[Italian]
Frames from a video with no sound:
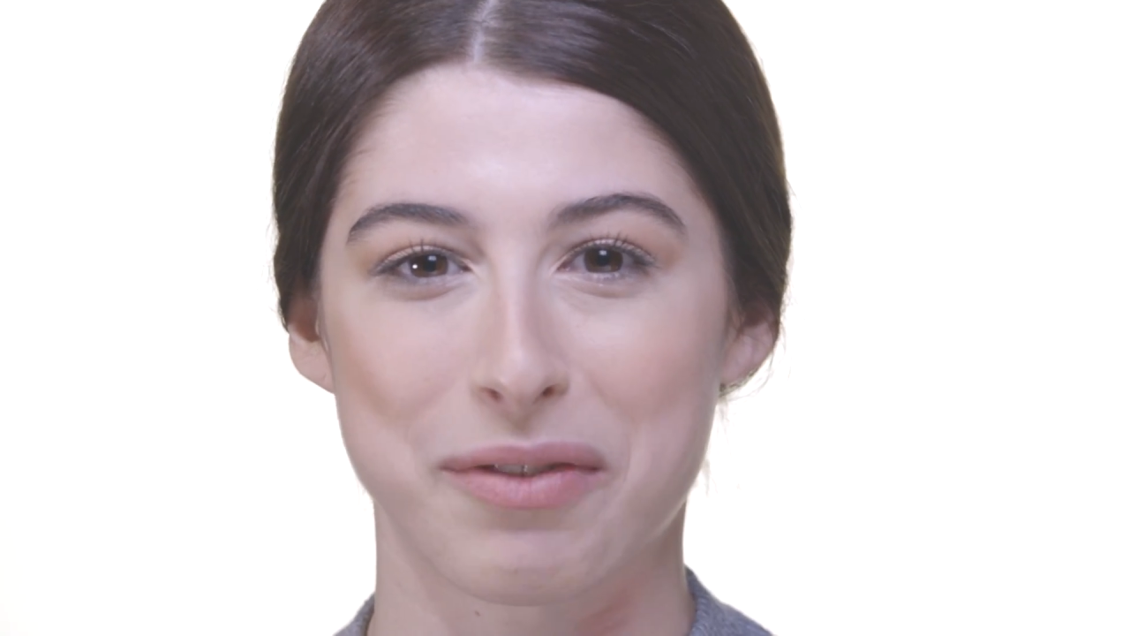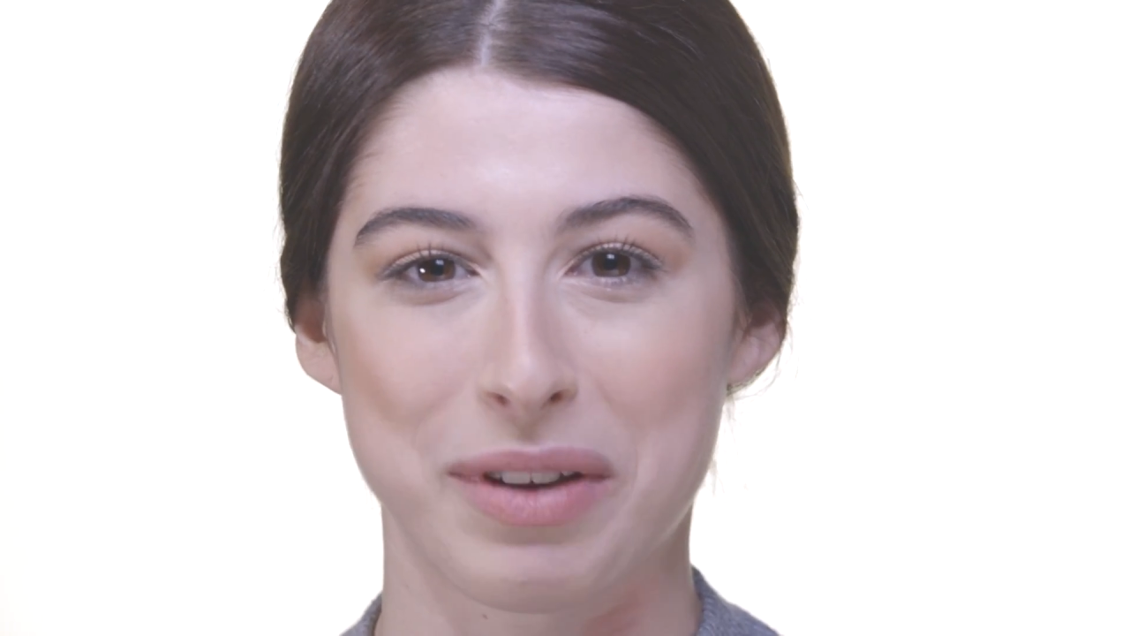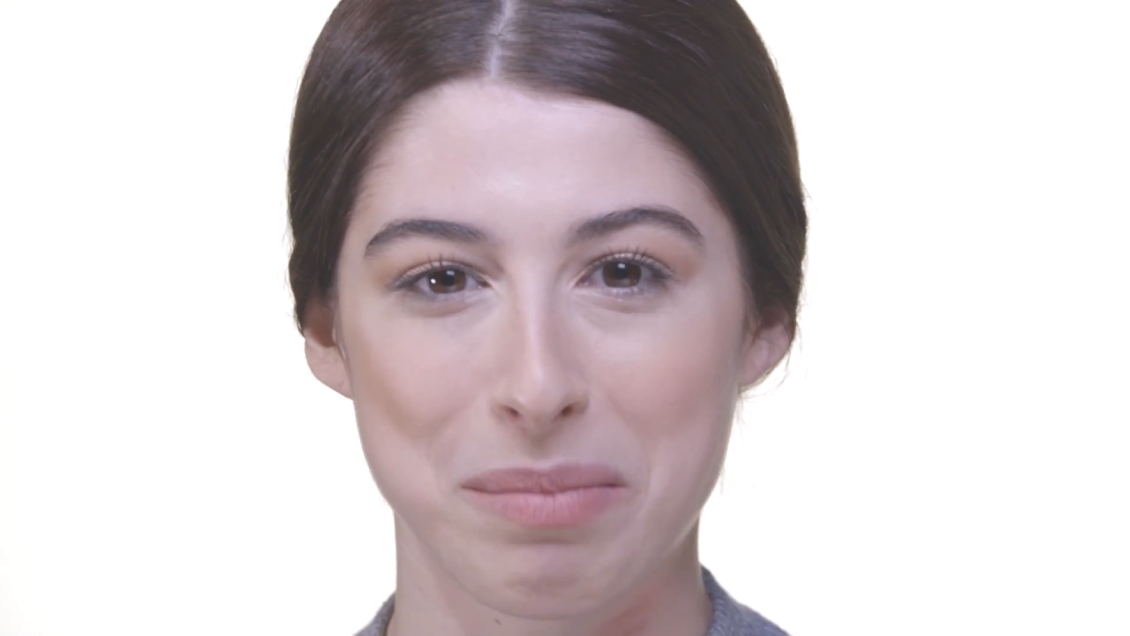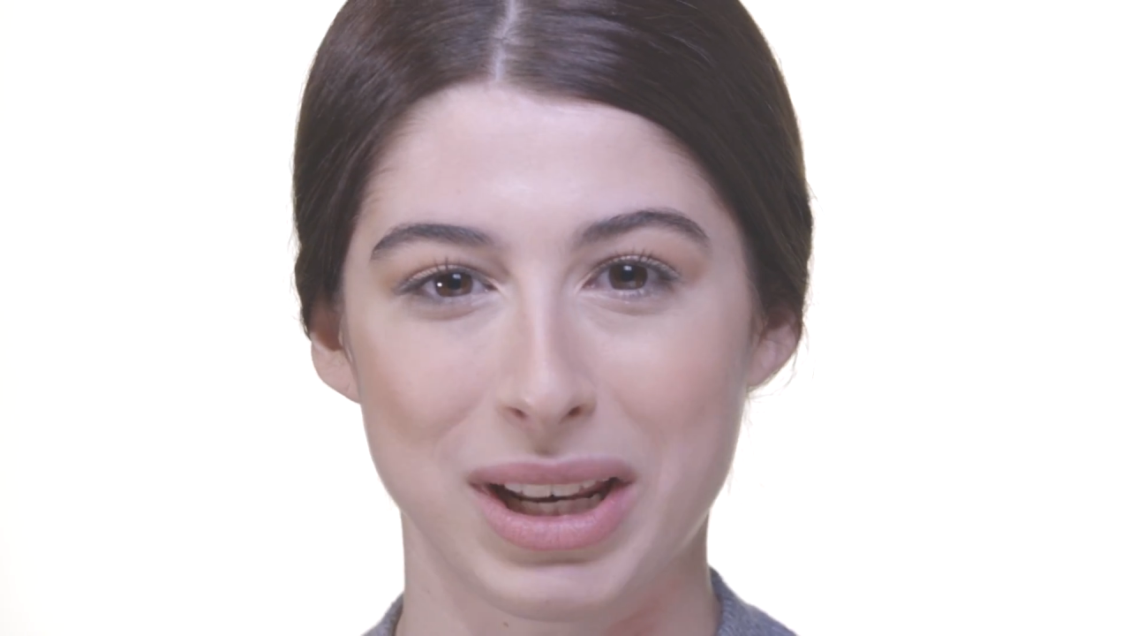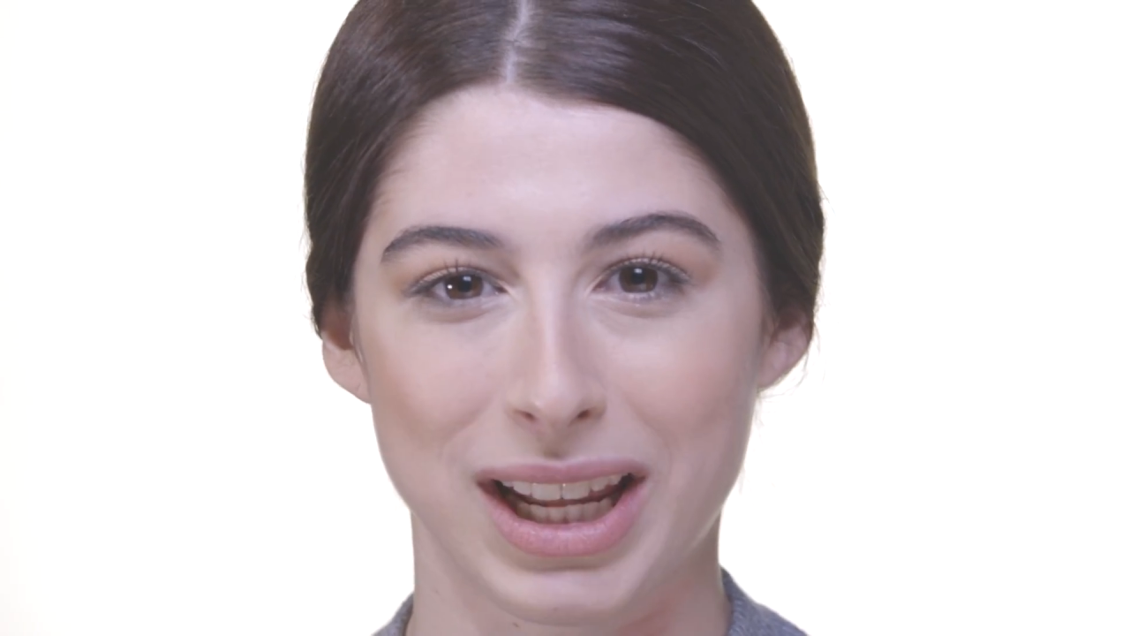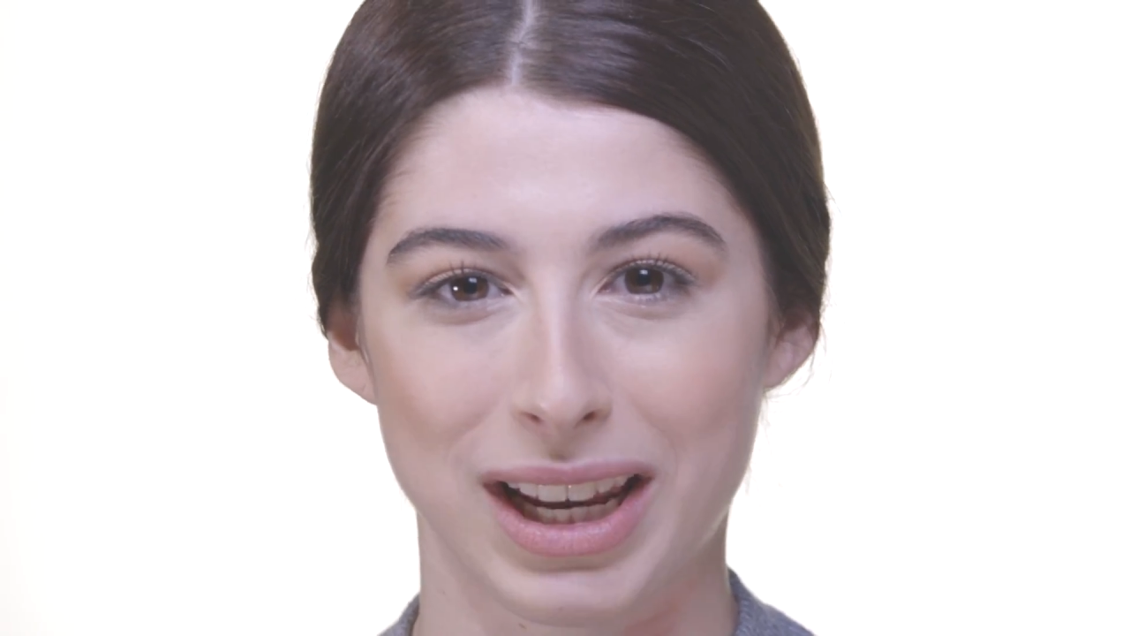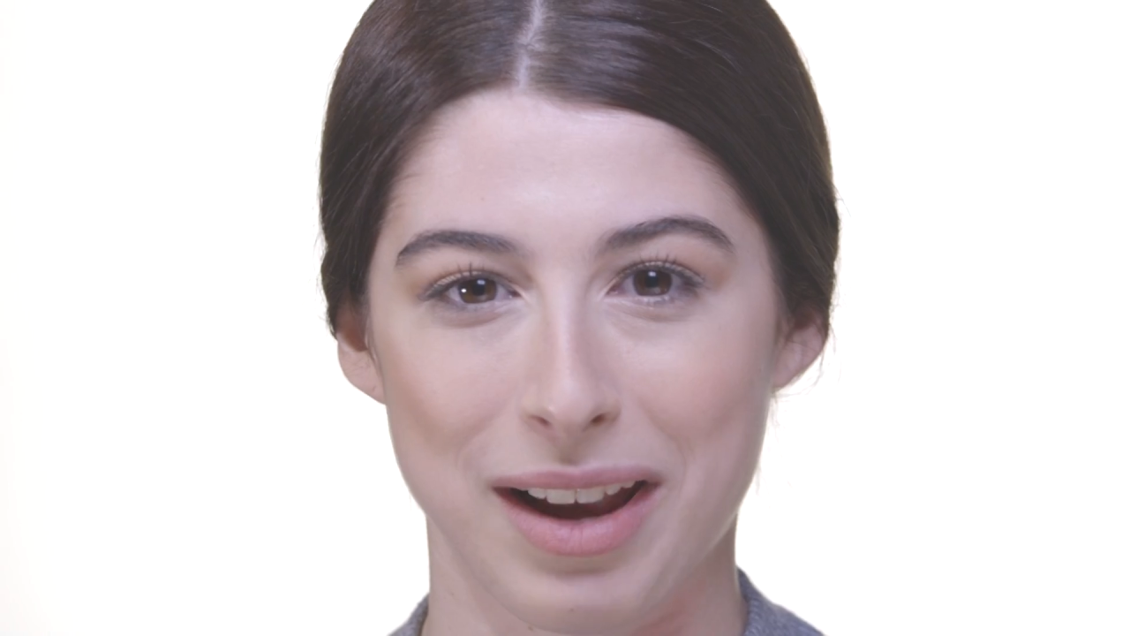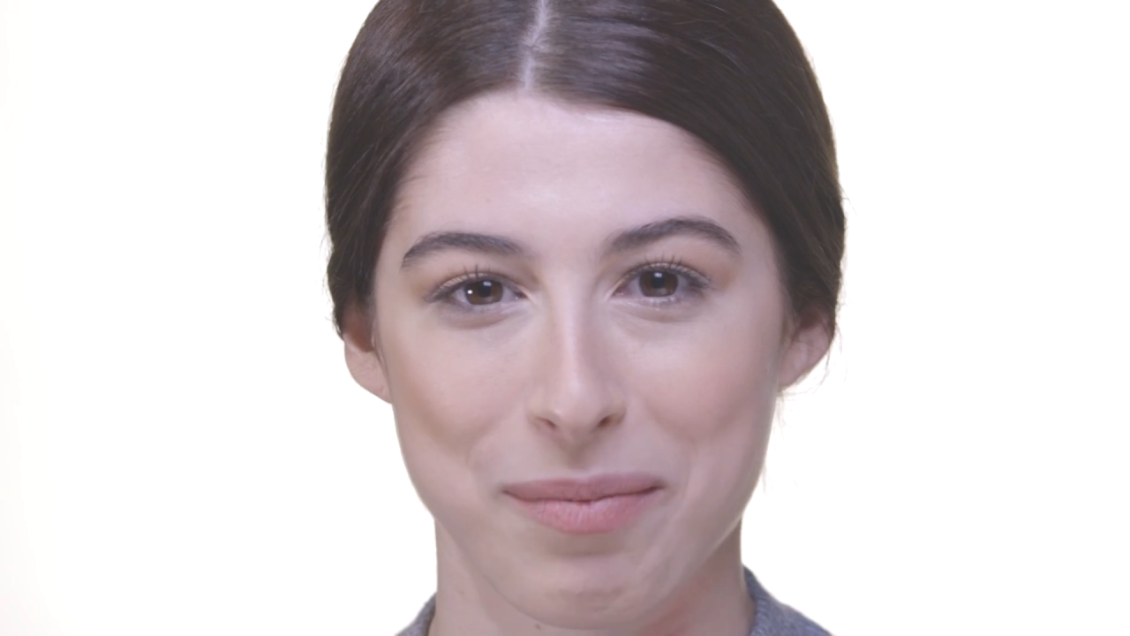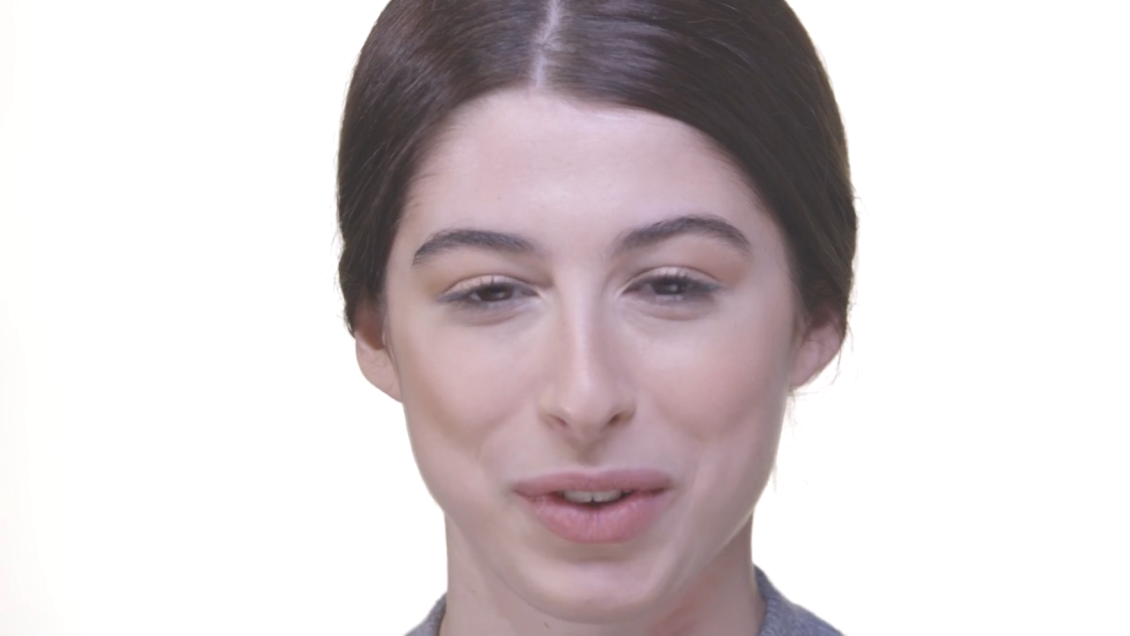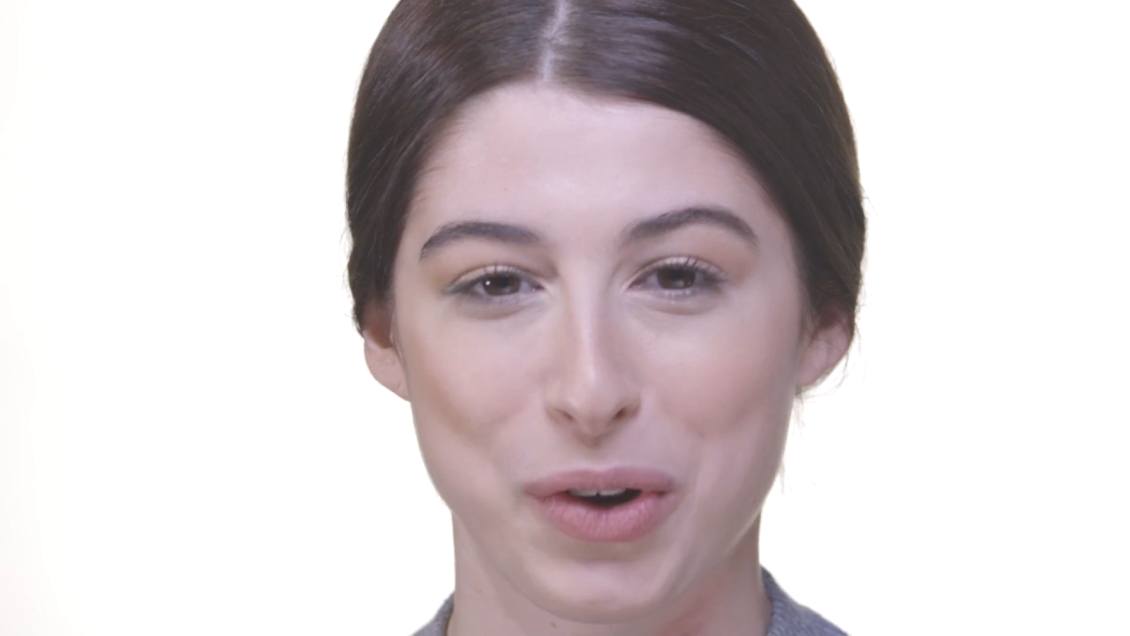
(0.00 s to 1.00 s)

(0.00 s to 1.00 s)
femminile,